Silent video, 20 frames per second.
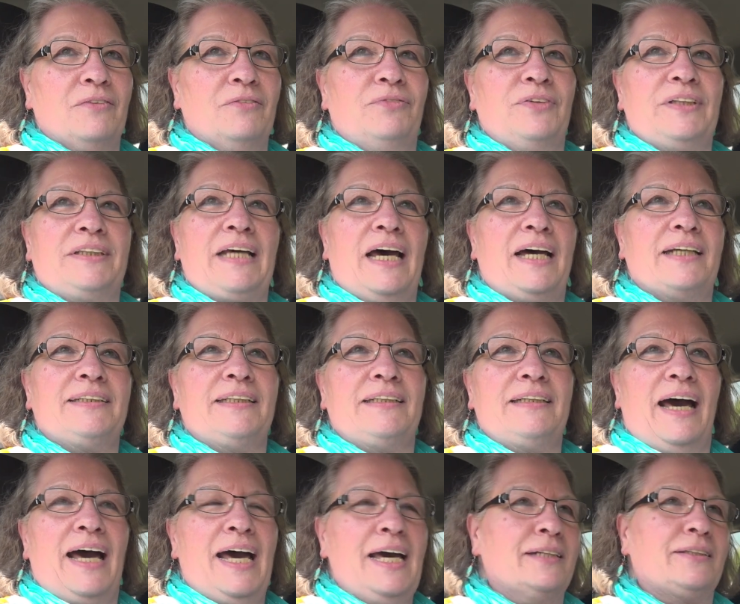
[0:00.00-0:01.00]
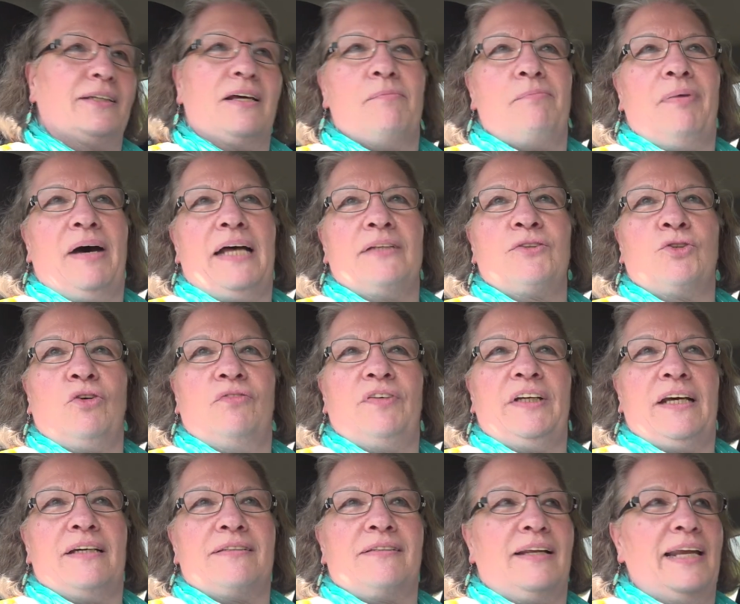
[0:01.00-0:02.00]
Wie da die Achterbahn, so
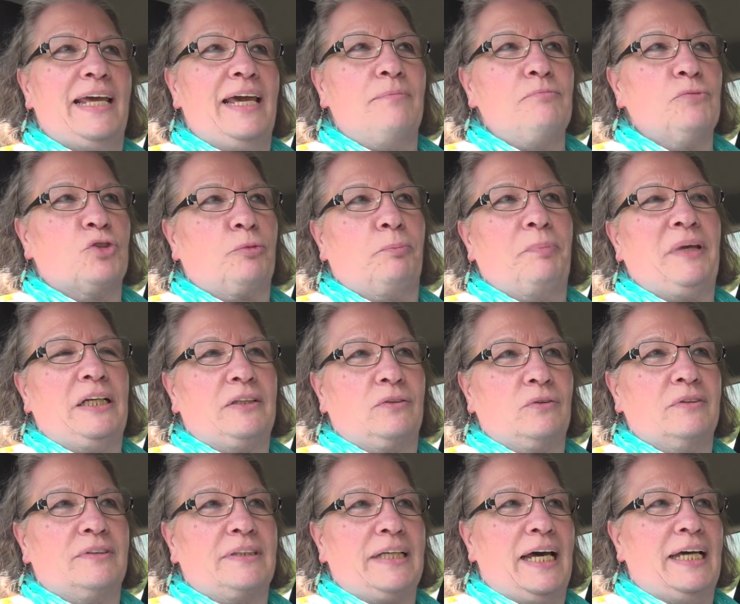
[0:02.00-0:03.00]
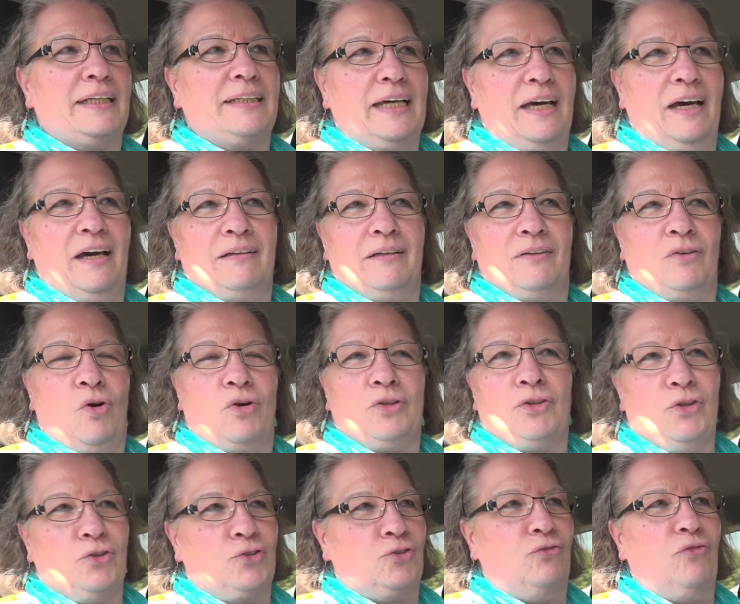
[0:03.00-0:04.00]
wie das Leben spielt und da der
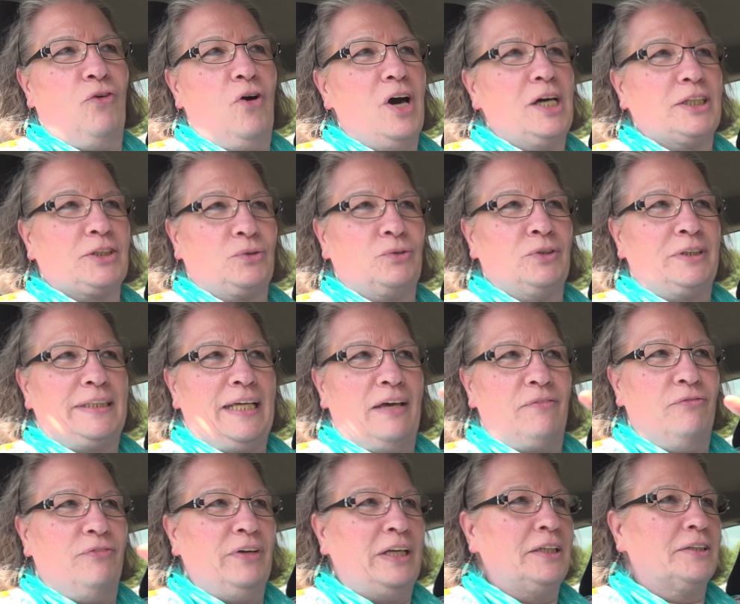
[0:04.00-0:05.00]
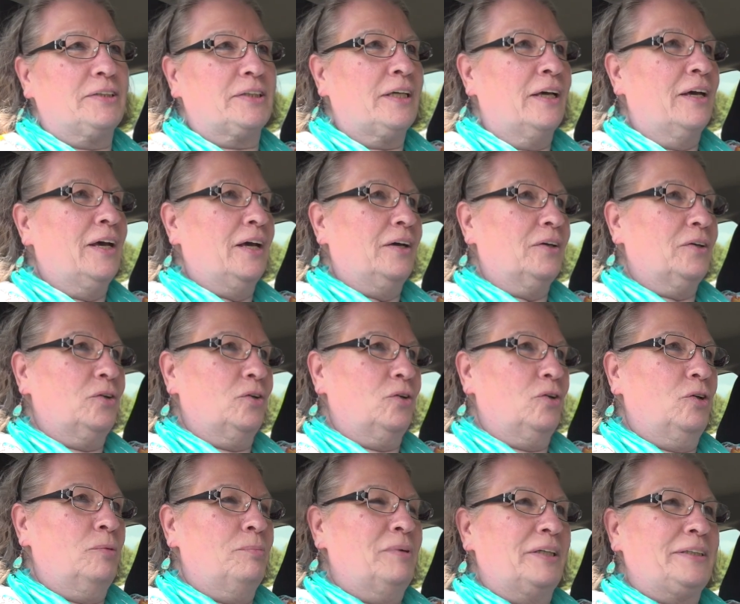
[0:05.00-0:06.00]
Gotteswort und der Wind
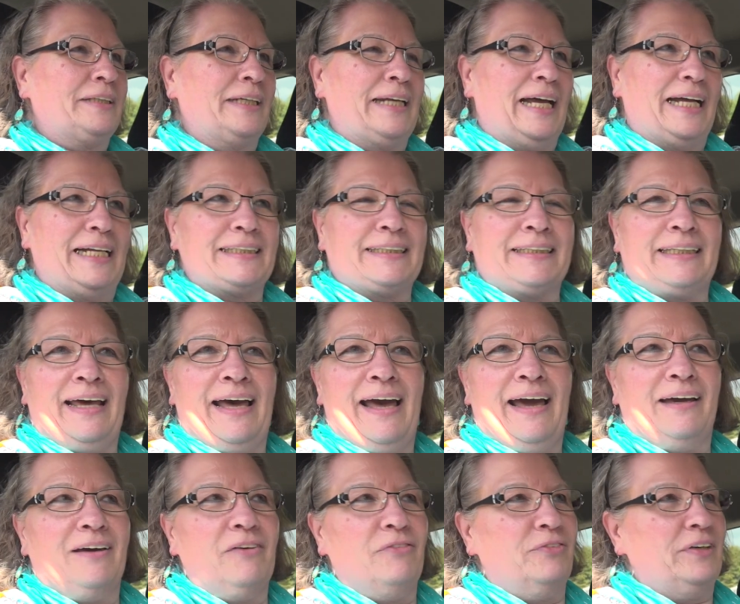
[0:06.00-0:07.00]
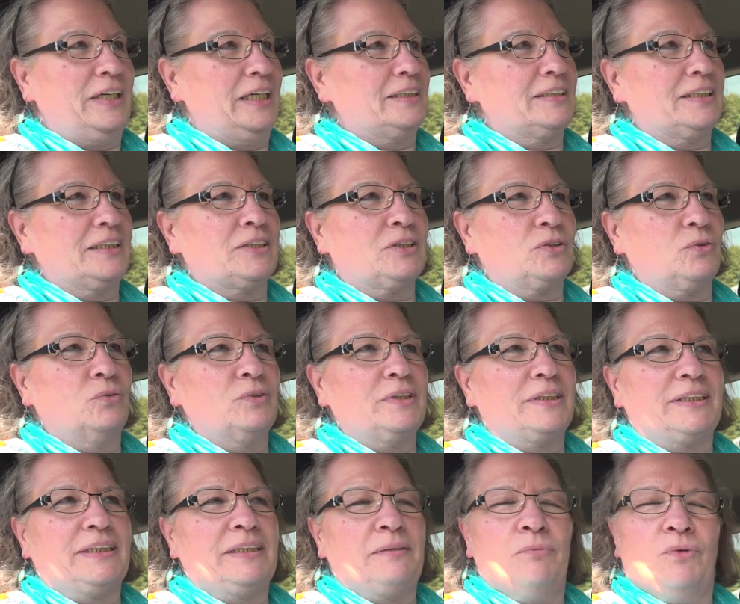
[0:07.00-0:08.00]
über den Altar geweht ist und
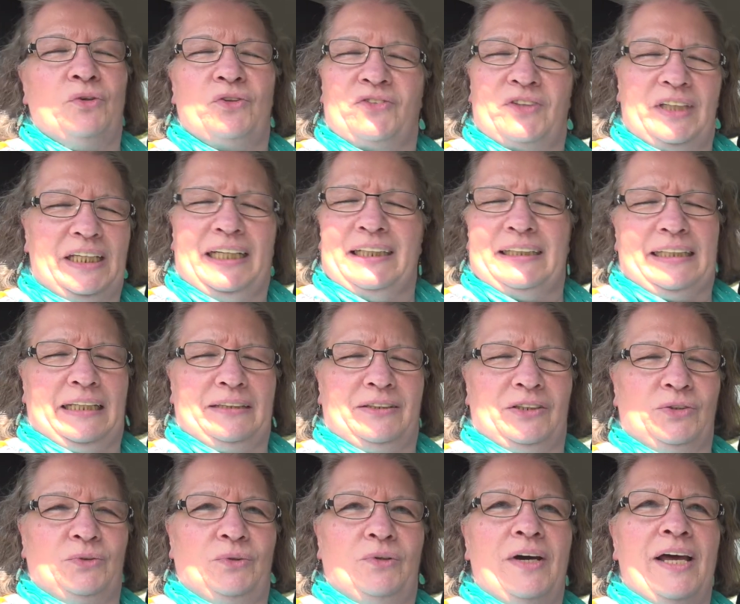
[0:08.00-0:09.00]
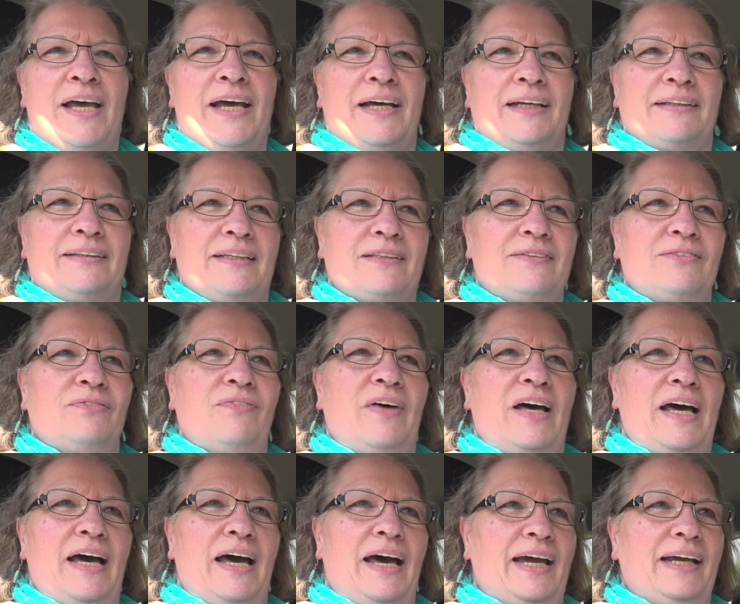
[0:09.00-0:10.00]
die Musik dazu. Das
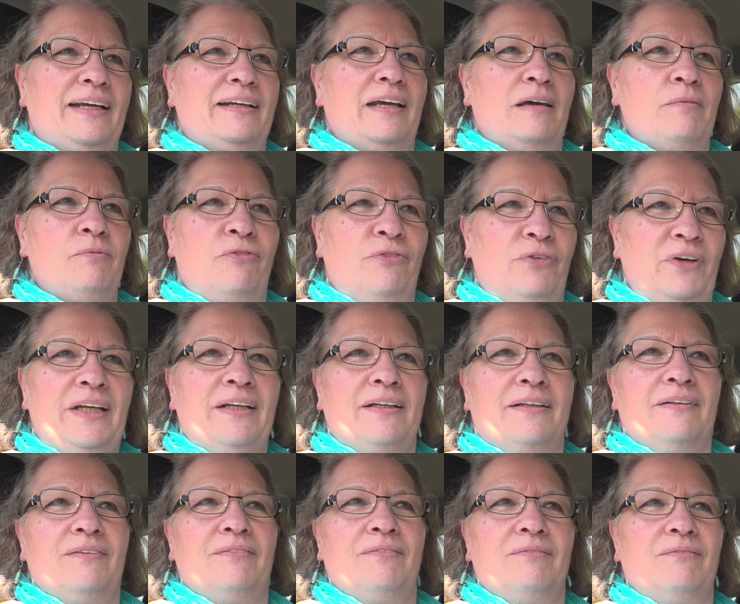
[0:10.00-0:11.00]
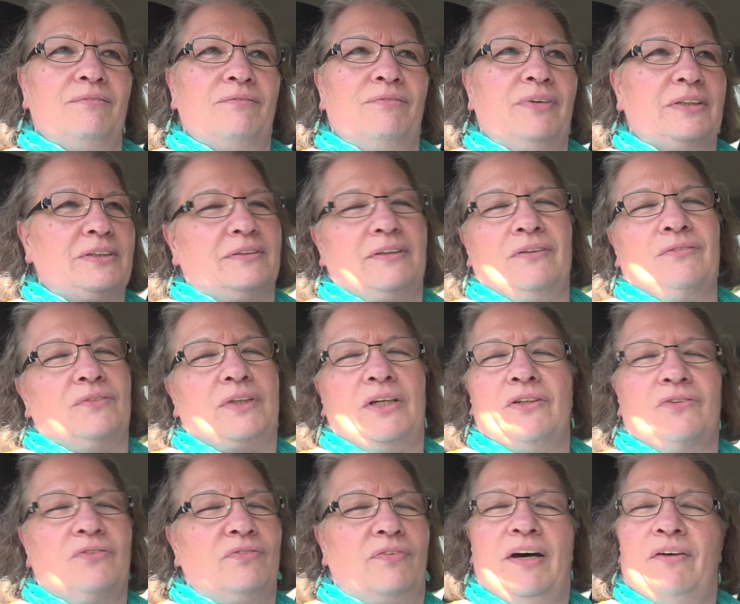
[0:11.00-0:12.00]
war ein Empfinden, was,
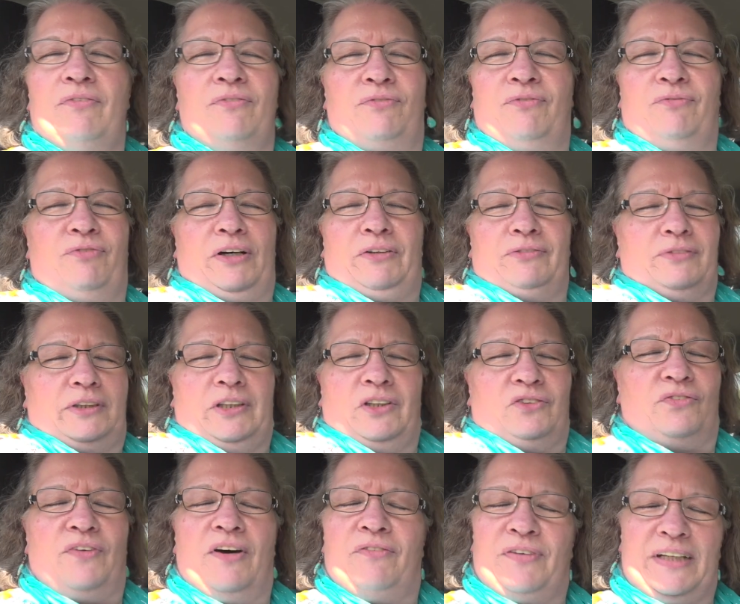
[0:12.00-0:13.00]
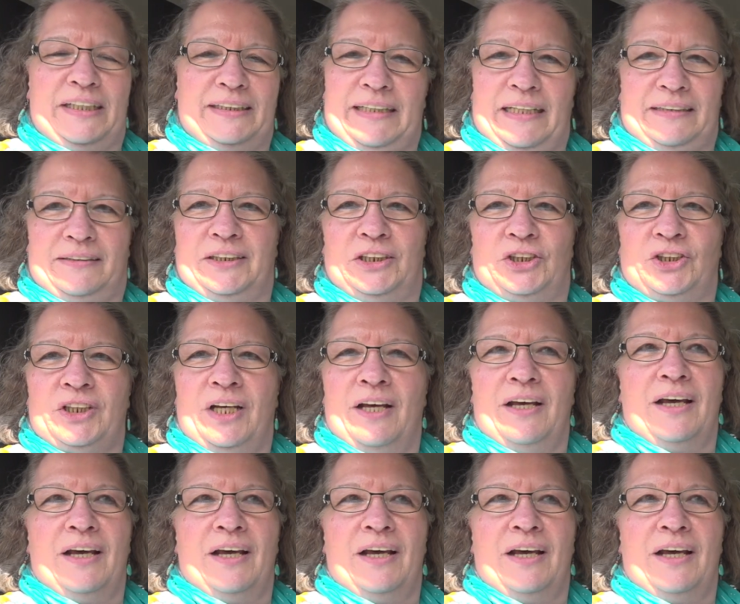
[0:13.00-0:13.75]
das, war, das war fantastisch